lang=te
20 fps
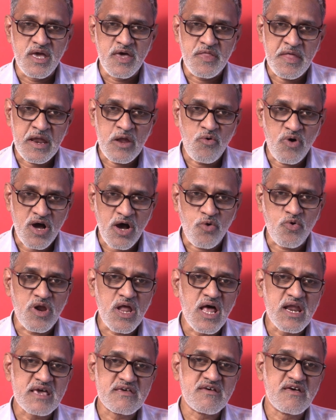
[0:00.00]
ఏదన్నా ఒక
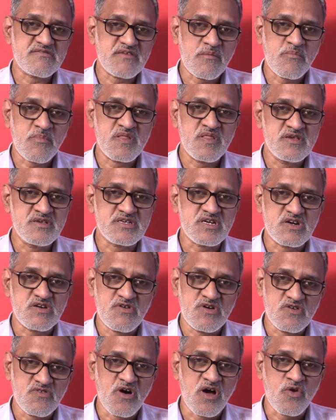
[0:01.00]
కులానికి
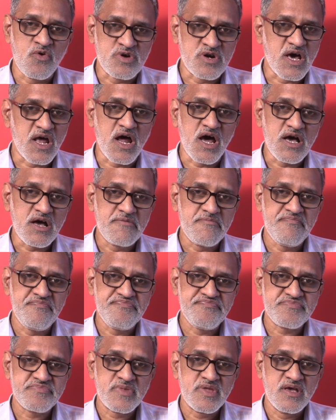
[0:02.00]
సంబంధించినటువంటి వాళ్ళు ఉంటారా
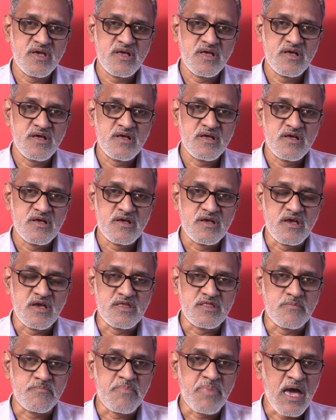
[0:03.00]

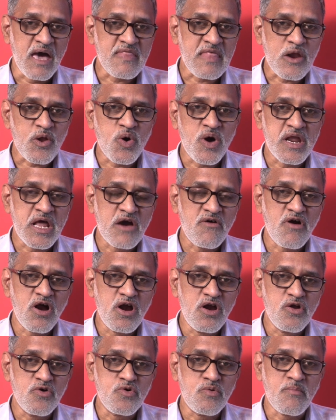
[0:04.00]
ఇది పేదలు
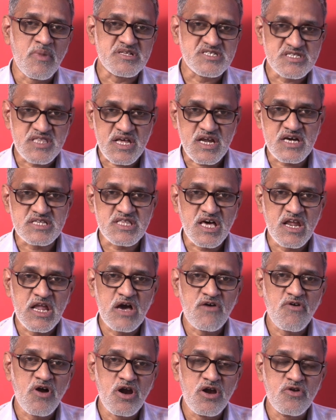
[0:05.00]
అనేవాళ్ళు మధ్యతరగతి
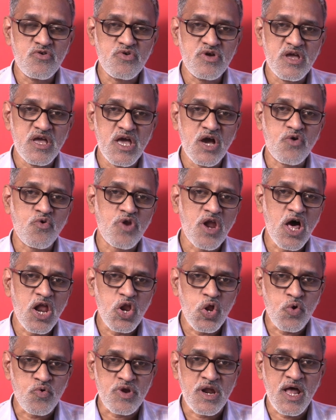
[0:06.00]
అనేవాళ్ళు ఏ
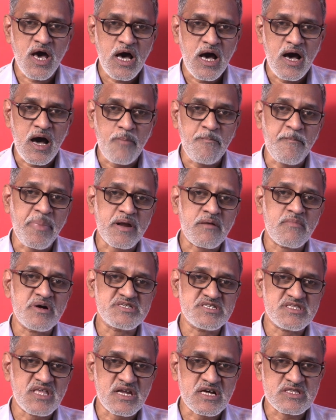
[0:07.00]
కులాల్లో ఉన్నా అప్పర్
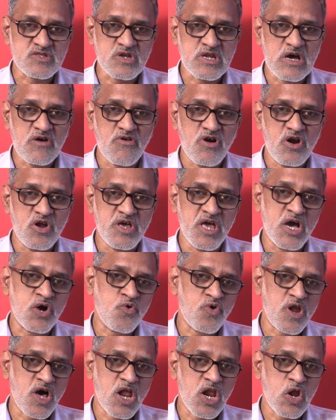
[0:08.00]
మధ్యతరగతి అనేవాళ్ళు ఏ
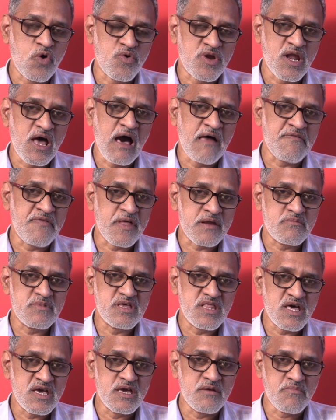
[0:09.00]
కులాల్లో ఉన్నా అందరి
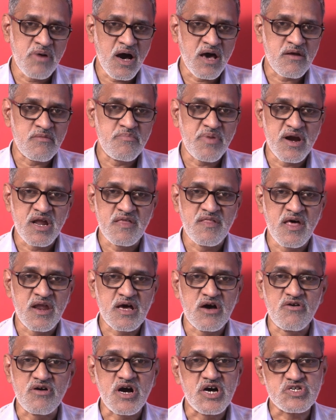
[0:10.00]
మీద ఈ భారం
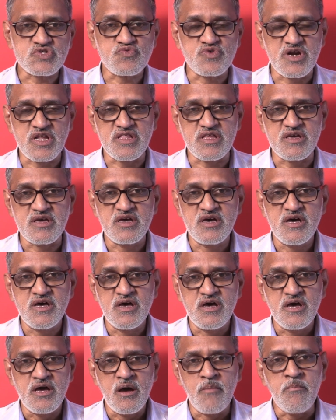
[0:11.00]
పడేదానికి అవకాశం ఉంటుంది
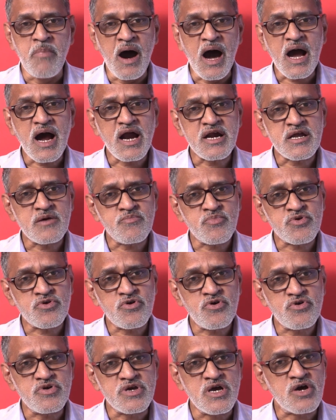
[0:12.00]
బాగా
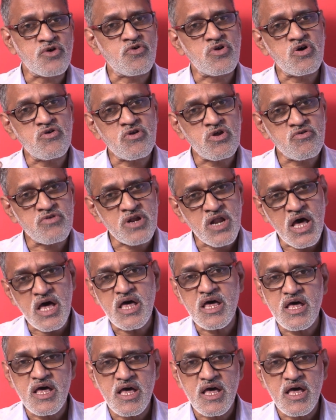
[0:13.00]
డబ్బున్నోడు ఏ కులంలో ఉన్నా